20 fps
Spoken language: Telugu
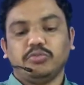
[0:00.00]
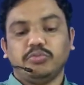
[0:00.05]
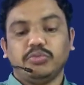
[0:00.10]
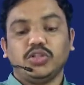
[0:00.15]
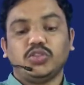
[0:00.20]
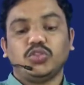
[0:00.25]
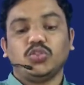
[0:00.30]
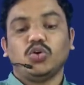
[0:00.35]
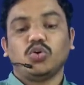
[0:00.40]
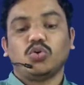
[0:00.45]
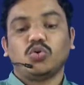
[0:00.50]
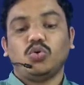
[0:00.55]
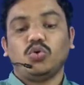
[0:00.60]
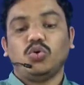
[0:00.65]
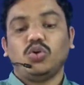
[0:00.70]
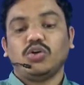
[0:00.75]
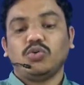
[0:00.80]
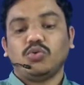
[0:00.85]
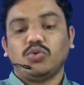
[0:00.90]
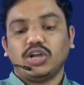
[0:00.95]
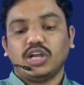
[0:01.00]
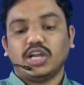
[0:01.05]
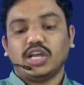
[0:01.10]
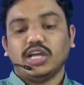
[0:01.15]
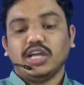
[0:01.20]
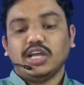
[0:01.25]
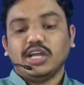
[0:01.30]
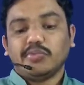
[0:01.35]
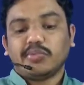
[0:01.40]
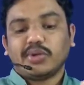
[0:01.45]
మీతో కూడా ఉన్న
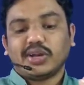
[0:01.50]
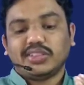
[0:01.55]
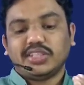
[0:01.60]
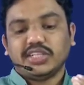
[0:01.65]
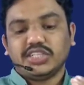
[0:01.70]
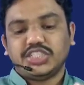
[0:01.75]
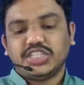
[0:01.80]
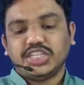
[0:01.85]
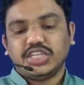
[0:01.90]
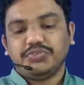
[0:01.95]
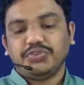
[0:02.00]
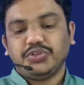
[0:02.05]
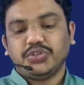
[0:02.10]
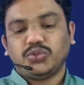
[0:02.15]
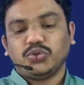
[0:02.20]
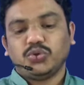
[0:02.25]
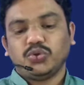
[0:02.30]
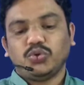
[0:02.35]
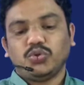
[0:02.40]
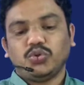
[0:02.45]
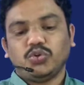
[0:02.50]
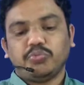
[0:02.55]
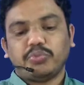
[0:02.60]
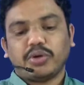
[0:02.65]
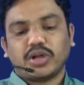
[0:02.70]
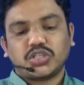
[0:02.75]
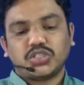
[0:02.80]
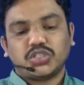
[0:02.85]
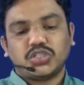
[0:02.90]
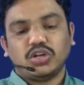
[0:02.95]
ప్రతి జీవితోనూ
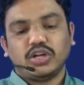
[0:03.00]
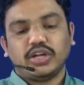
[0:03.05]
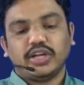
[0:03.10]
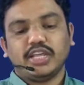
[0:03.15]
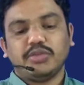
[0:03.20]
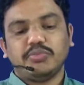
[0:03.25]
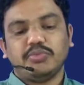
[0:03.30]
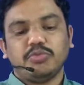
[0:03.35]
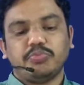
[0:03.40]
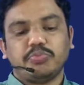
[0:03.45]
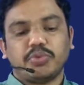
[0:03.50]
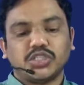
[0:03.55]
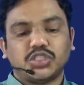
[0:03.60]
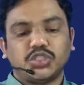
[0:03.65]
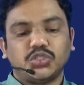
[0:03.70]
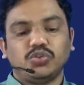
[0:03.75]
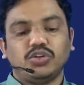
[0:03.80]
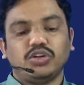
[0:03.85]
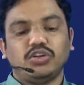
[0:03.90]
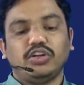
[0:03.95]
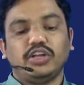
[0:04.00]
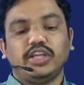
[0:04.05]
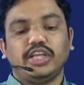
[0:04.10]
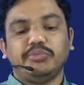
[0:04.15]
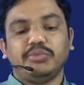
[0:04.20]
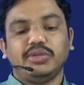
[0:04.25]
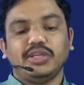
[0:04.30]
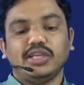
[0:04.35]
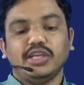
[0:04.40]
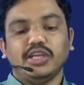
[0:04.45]
పక్షులనేమి
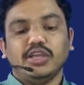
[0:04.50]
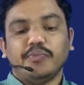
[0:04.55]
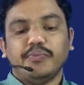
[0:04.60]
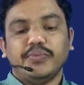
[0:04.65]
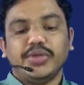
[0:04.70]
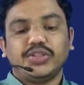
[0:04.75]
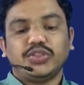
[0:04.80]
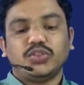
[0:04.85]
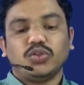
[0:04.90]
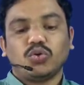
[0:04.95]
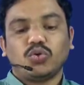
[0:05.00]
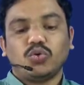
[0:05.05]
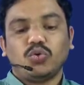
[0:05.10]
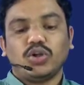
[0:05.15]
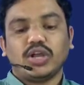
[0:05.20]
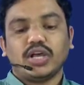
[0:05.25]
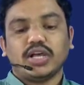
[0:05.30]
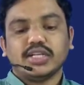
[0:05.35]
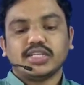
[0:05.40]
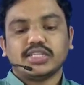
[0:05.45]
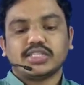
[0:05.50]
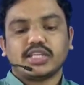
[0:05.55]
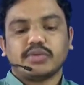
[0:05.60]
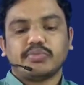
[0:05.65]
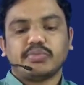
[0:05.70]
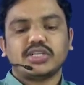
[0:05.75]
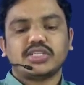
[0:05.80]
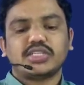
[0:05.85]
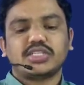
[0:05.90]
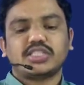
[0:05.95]
పశువులనేమి మీతో కూడా
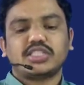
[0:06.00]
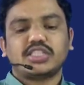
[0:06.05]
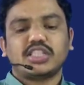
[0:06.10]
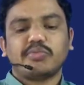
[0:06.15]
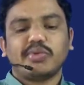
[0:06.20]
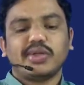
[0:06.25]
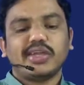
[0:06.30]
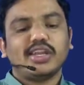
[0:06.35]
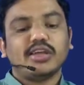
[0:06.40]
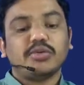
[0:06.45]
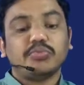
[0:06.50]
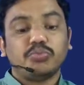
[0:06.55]
సమస్తమైన